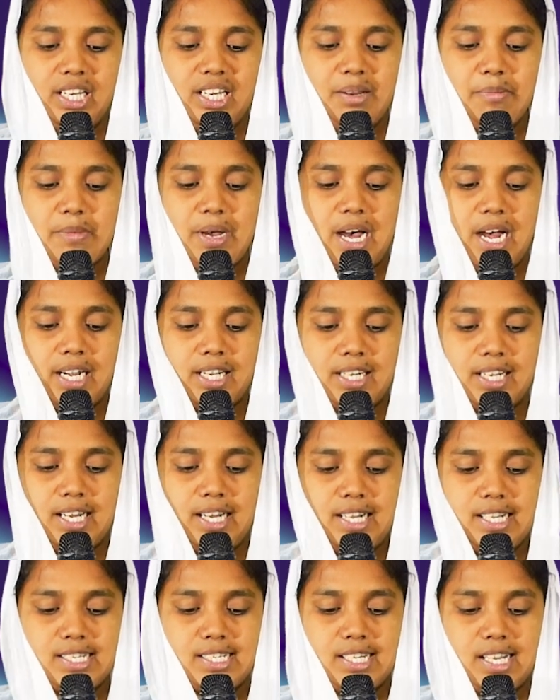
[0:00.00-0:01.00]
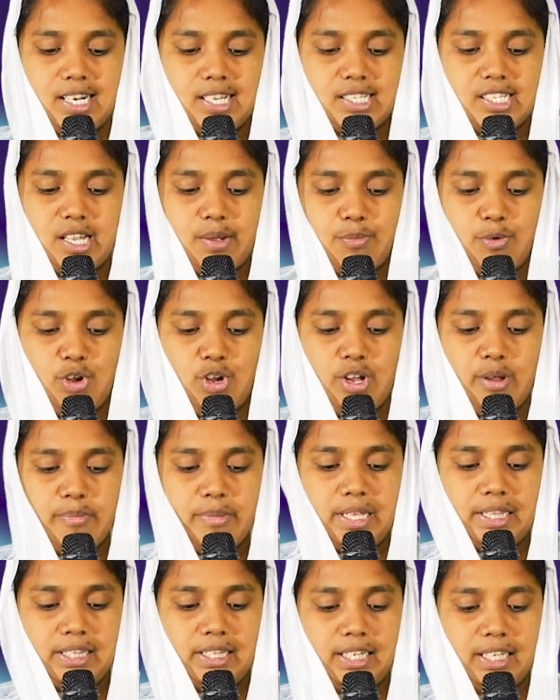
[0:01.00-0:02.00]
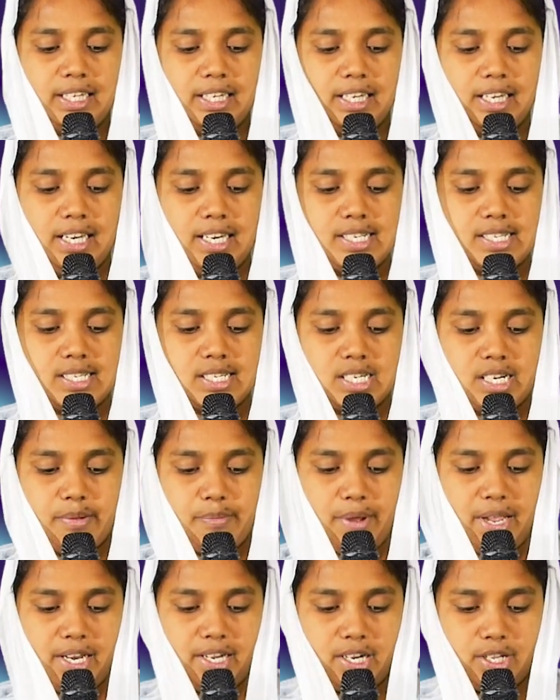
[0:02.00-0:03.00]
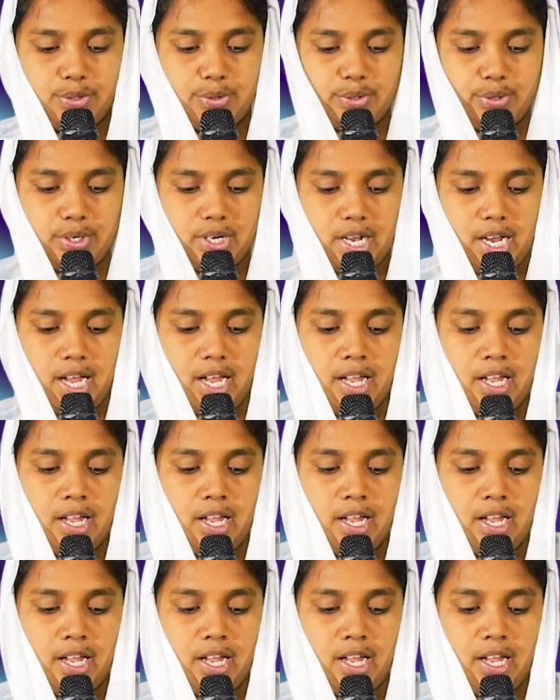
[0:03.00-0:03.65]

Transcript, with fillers: ఈ మాట జనసమూహమంతటికి ఇష్టమైనందున